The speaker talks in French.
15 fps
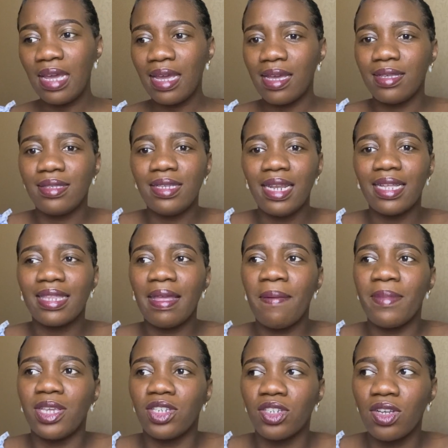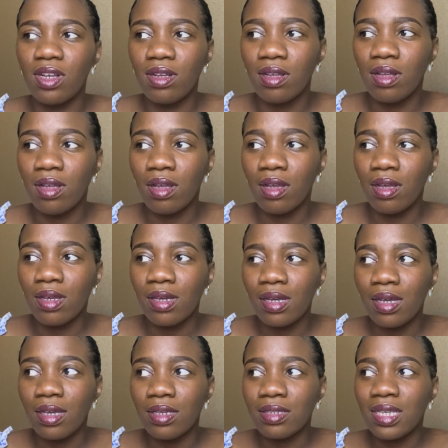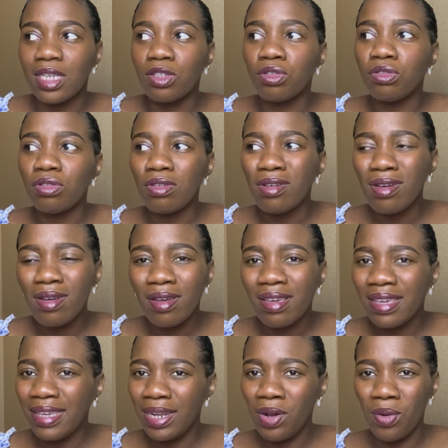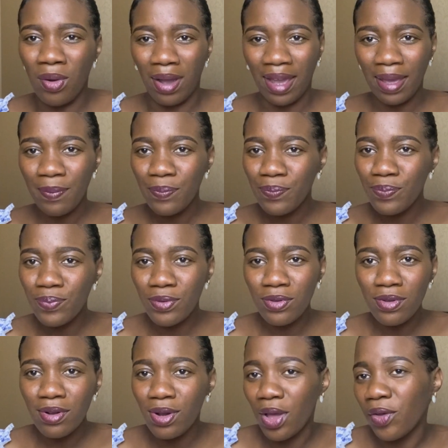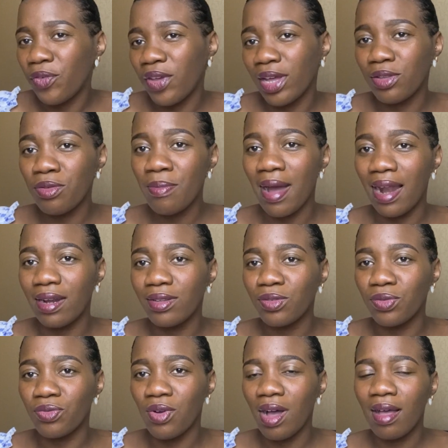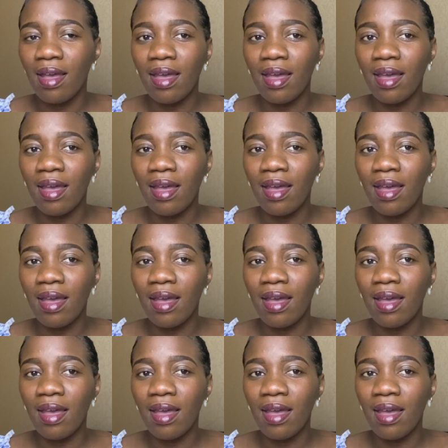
Et s'il était méchant, c'est sûr qu'il aurait pu leur faire du mal, tu vois.